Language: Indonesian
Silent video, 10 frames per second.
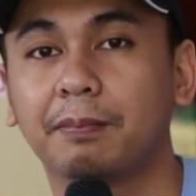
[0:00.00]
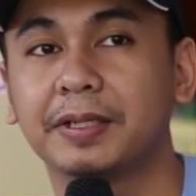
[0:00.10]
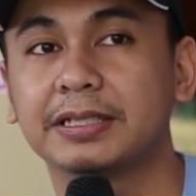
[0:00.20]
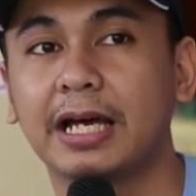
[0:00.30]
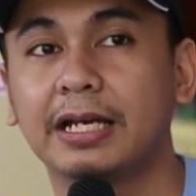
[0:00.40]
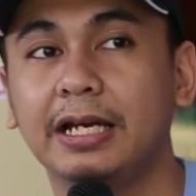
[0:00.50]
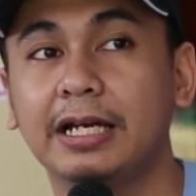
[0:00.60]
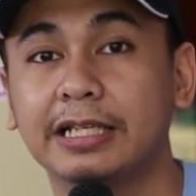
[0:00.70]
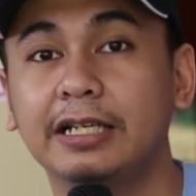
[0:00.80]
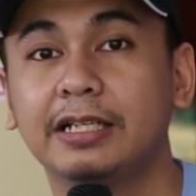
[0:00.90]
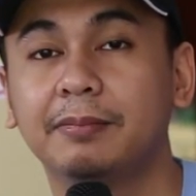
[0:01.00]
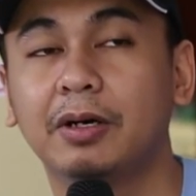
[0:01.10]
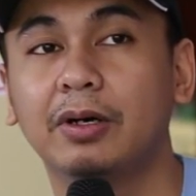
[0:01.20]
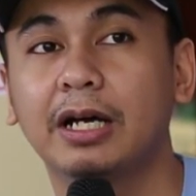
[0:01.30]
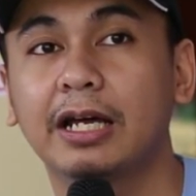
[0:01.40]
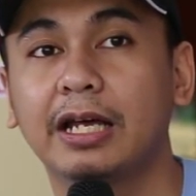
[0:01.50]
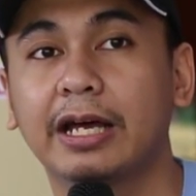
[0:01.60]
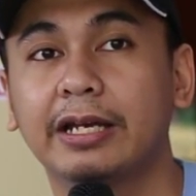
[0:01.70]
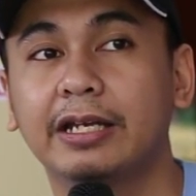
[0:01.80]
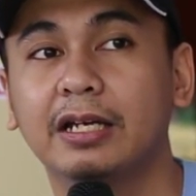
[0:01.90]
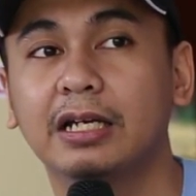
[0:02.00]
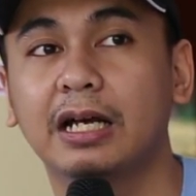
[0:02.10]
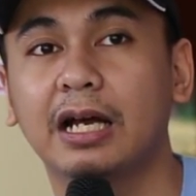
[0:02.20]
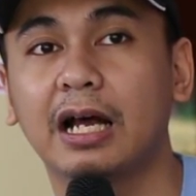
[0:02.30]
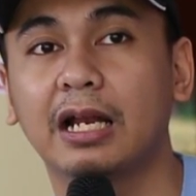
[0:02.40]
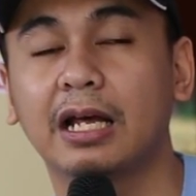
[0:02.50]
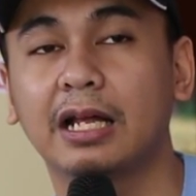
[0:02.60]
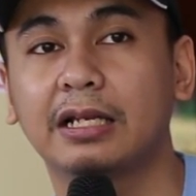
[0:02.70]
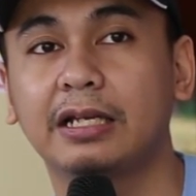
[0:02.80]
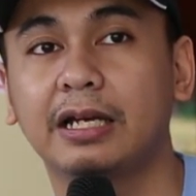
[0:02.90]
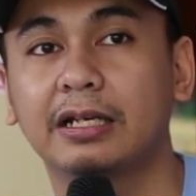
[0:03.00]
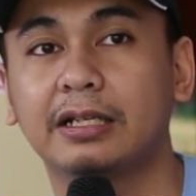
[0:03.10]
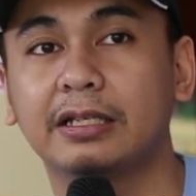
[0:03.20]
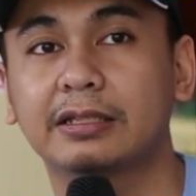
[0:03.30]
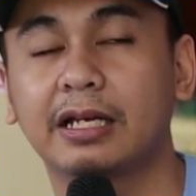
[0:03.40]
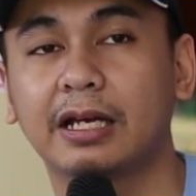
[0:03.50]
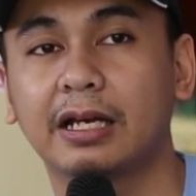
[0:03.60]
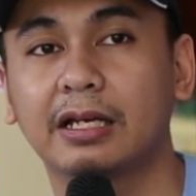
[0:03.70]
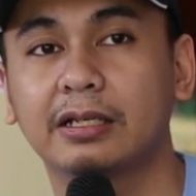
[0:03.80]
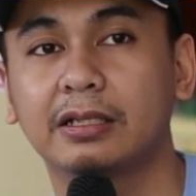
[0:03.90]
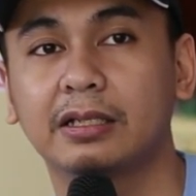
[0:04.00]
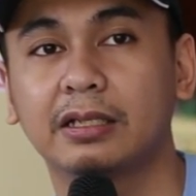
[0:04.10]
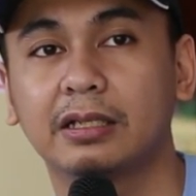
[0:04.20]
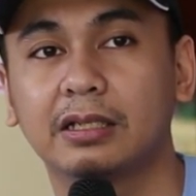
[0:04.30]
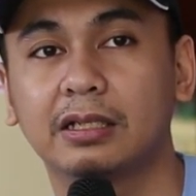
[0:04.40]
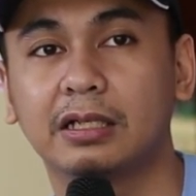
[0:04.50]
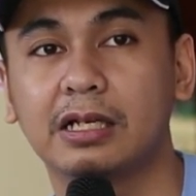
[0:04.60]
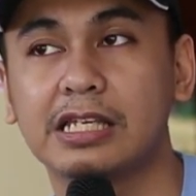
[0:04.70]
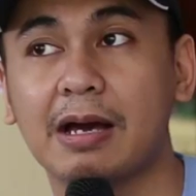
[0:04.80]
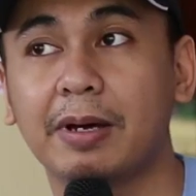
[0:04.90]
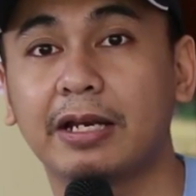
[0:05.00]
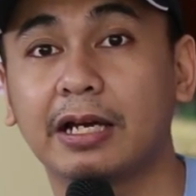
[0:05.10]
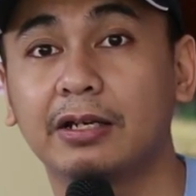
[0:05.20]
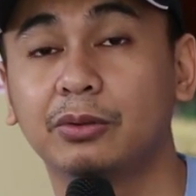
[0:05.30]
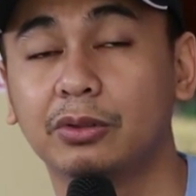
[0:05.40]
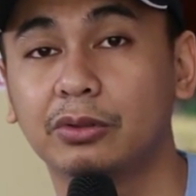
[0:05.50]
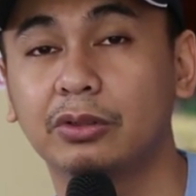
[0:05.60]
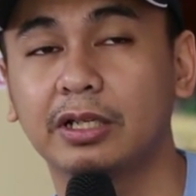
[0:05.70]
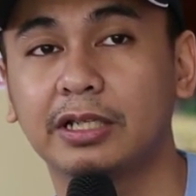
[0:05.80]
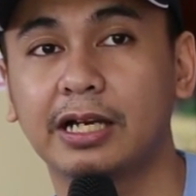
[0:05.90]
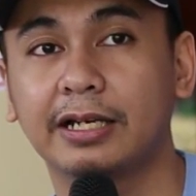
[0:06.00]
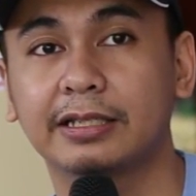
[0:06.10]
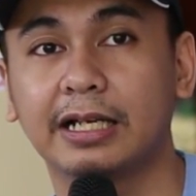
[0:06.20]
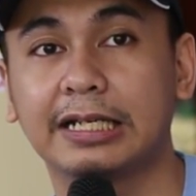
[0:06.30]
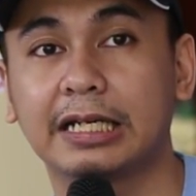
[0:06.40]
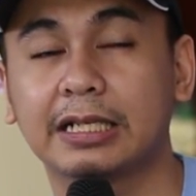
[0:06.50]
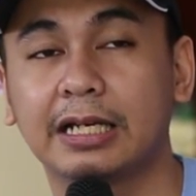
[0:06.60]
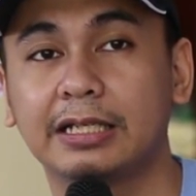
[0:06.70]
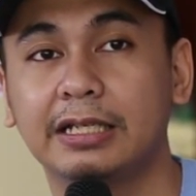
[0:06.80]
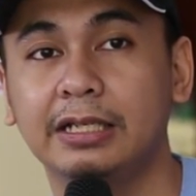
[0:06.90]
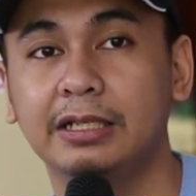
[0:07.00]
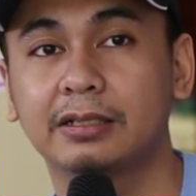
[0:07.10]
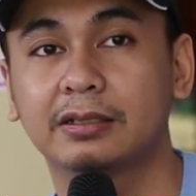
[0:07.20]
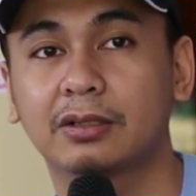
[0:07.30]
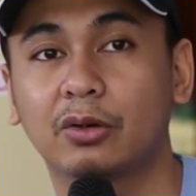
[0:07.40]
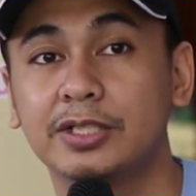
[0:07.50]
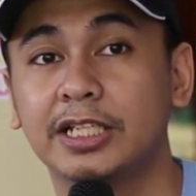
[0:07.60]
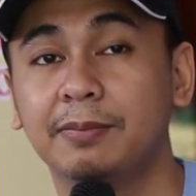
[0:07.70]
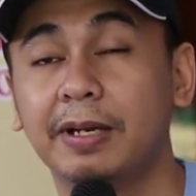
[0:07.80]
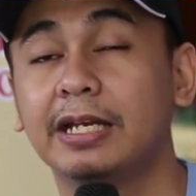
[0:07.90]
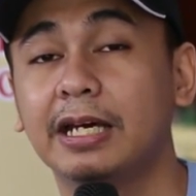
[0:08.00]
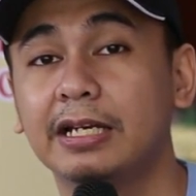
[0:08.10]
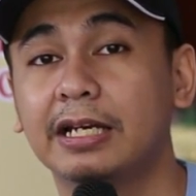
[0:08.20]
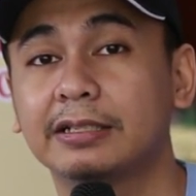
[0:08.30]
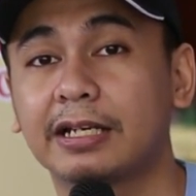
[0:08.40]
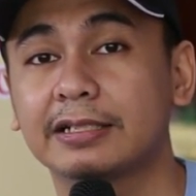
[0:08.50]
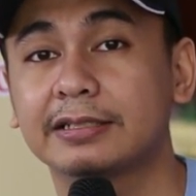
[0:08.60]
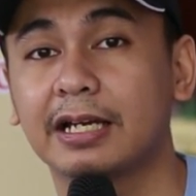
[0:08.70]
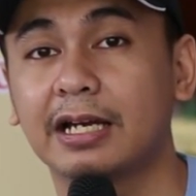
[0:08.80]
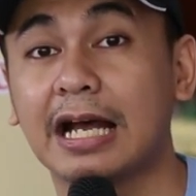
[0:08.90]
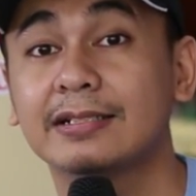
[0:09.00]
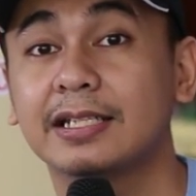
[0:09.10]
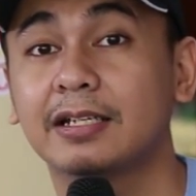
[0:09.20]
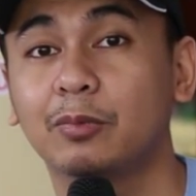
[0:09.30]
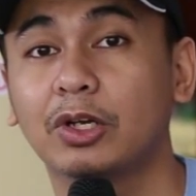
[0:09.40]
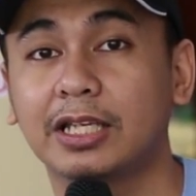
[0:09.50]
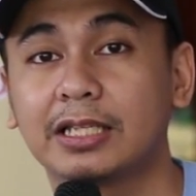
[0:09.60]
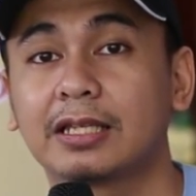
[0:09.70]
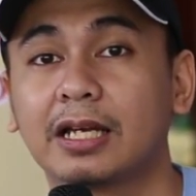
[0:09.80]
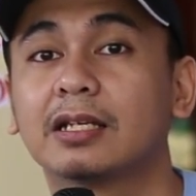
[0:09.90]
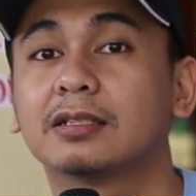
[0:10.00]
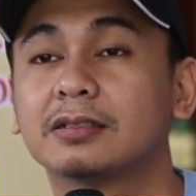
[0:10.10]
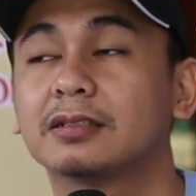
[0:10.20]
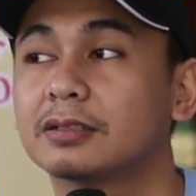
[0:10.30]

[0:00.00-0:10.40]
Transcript: Pasannya ya tadi bahwa kadang-kadang hal-hal yang kita e, nyamankan dulu ketika kita lihat lagi kok jadi beda dan terasa asing buat kita.